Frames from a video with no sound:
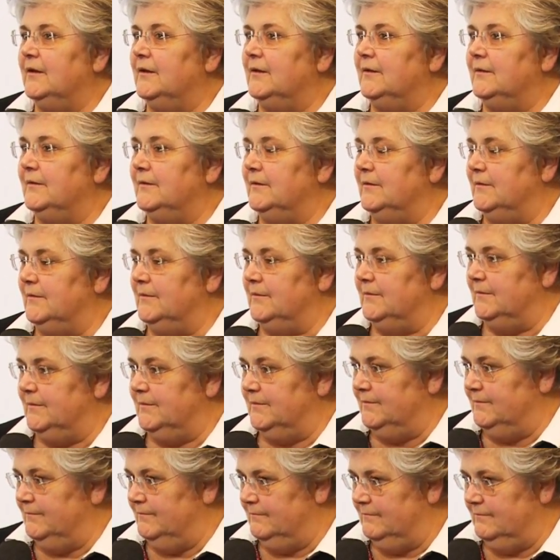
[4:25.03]

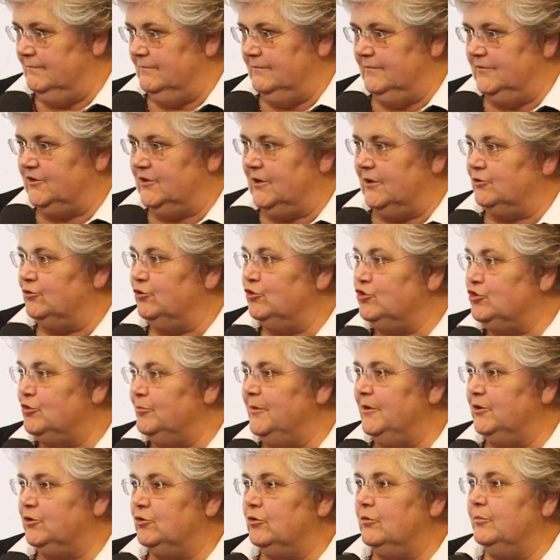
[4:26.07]
Uh, estações de
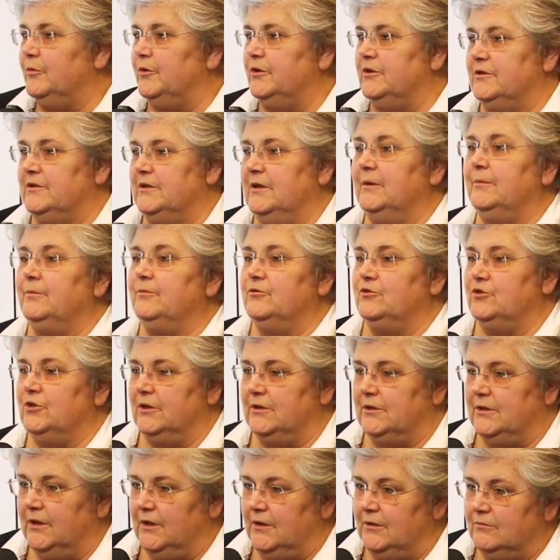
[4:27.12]
metrô, por exemplo,
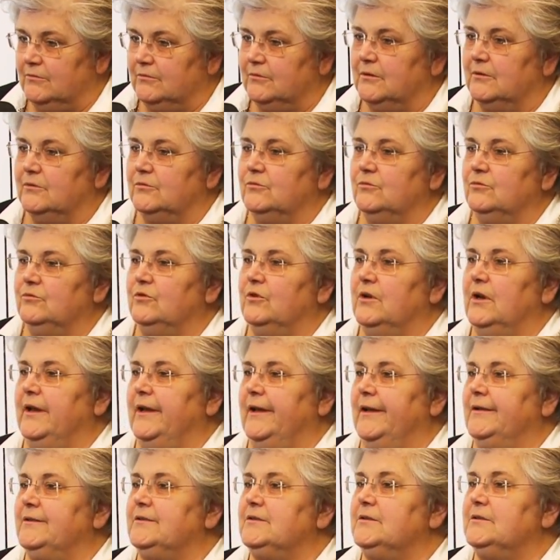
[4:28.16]
já tenho alguns
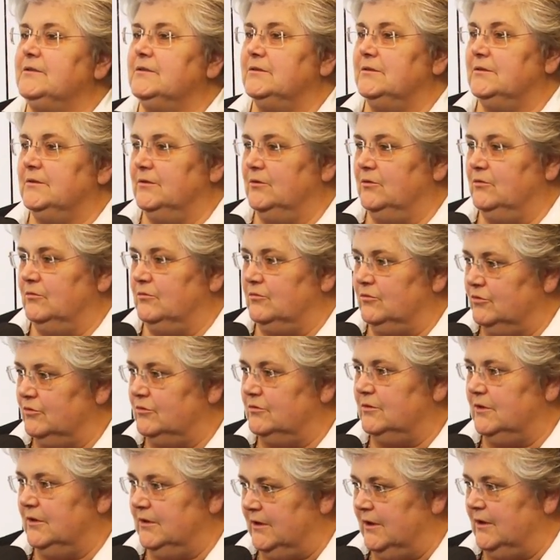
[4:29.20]
clientes, são,
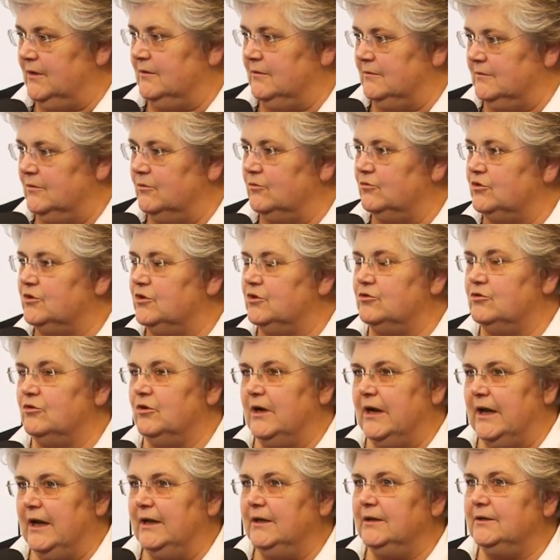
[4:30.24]
tem, são
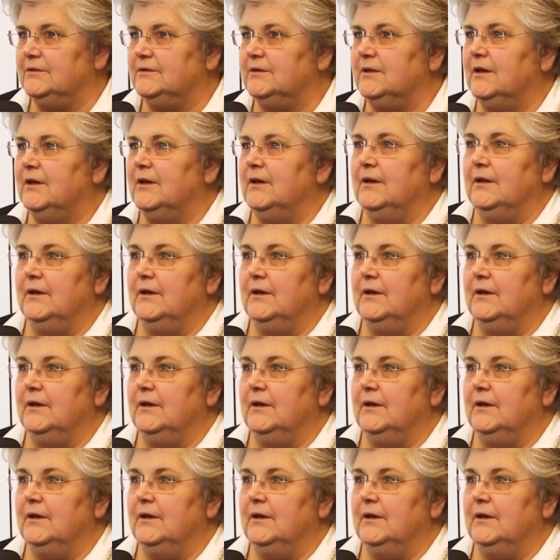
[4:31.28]
concessionárias,